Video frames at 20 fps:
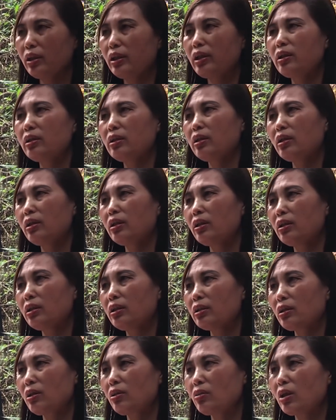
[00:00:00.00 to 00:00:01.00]
Đến
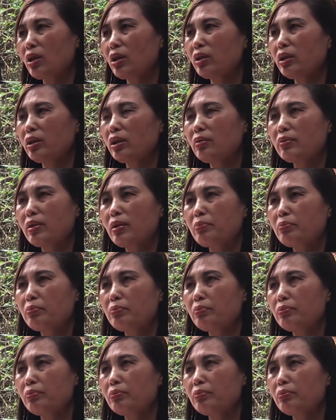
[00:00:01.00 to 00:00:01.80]
sau đó thì lớp